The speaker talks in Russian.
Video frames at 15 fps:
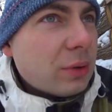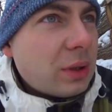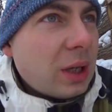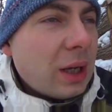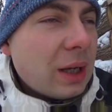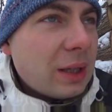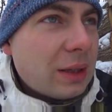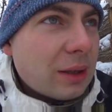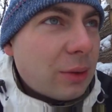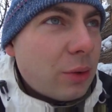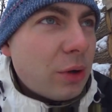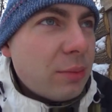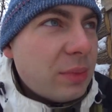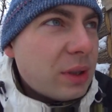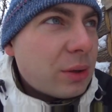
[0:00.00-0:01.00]
вот
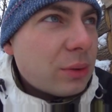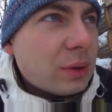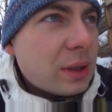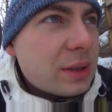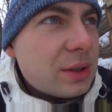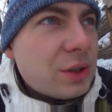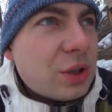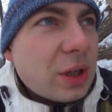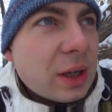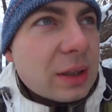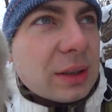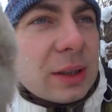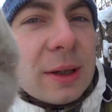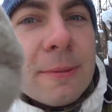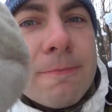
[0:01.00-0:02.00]
такой мир у нас
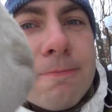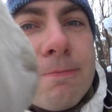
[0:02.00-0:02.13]
сейчас.